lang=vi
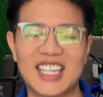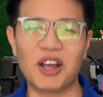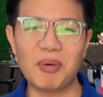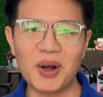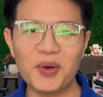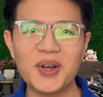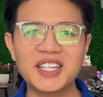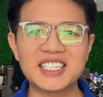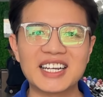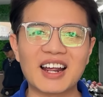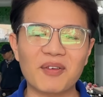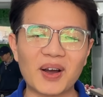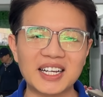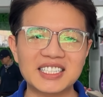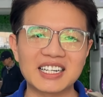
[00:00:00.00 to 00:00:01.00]
Chào dạ mừng vâng, quý anh chị
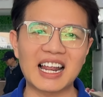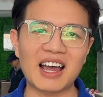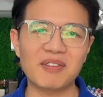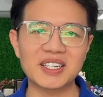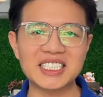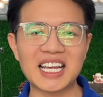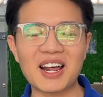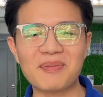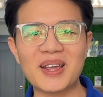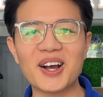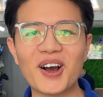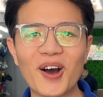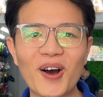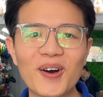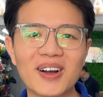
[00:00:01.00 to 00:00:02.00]
đã quay trở lại với xe đạp giá
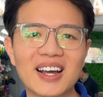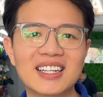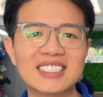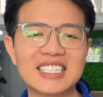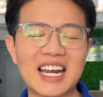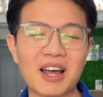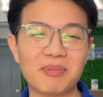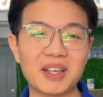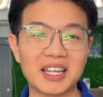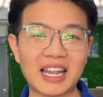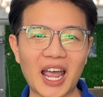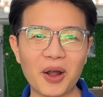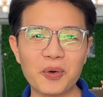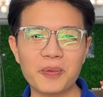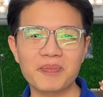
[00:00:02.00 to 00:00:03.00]
kho, kênh xe đạp thể
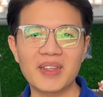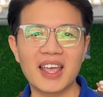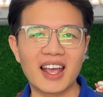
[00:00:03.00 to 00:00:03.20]
thao.